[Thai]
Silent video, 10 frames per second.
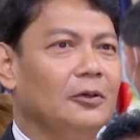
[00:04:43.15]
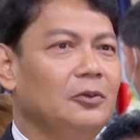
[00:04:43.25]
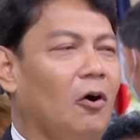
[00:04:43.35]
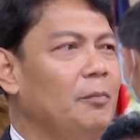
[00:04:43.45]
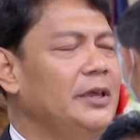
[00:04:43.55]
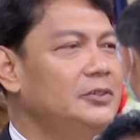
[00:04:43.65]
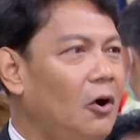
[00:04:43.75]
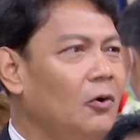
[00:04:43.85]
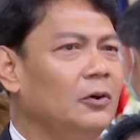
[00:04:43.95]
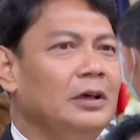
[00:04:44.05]
สสมี
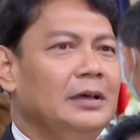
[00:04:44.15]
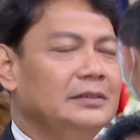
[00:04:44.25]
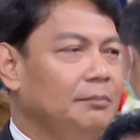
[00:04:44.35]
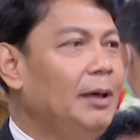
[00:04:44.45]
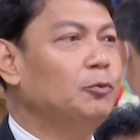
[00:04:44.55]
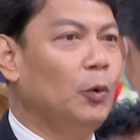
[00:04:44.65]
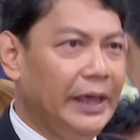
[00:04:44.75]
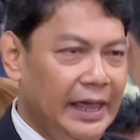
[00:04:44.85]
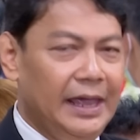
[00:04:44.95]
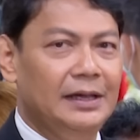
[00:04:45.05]
ช่องสำหรับ
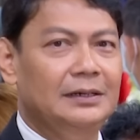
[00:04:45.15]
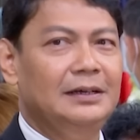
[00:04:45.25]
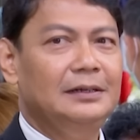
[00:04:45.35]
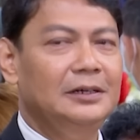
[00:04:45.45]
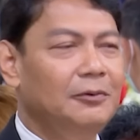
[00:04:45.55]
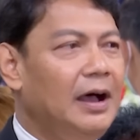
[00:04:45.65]
ตัวเองหรือ